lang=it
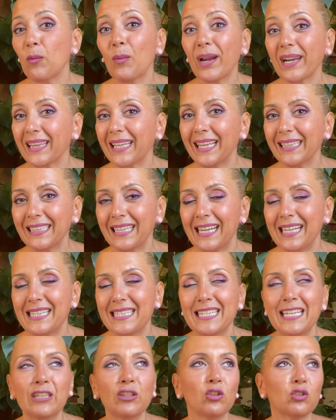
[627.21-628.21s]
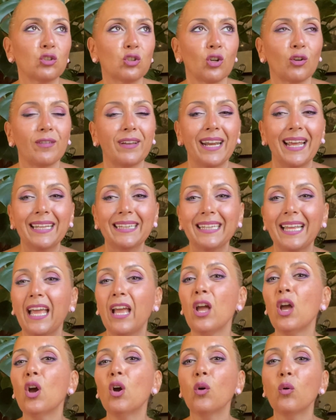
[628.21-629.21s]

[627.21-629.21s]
guardate nel sito troverete